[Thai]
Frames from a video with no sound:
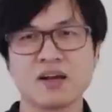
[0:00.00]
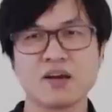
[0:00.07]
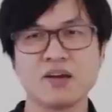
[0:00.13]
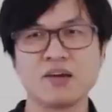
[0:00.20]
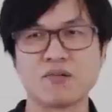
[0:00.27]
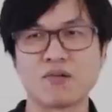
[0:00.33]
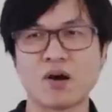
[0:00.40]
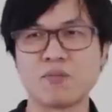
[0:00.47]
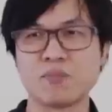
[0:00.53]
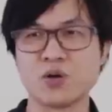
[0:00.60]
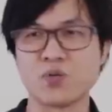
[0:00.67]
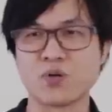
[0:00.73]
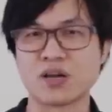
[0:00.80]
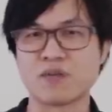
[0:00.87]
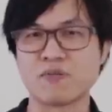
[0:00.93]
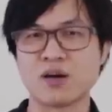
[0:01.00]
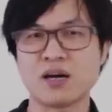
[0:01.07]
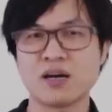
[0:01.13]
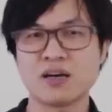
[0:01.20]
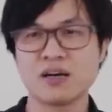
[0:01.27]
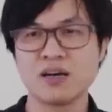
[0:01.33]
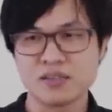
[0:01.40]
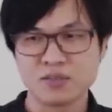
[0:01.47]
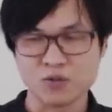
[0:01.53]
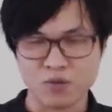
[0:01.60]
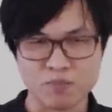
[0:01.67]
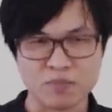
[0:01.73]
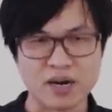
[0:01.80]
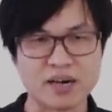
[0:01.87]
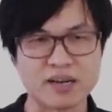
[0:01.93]
ก็เดี๋ยวลองมาดูกันว่าช่วง
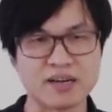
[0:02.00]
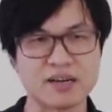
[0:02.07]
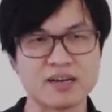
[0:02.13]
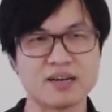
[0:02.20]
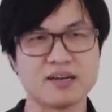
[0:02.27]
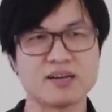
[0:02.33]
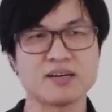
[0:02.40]
บ่ายเนี่ย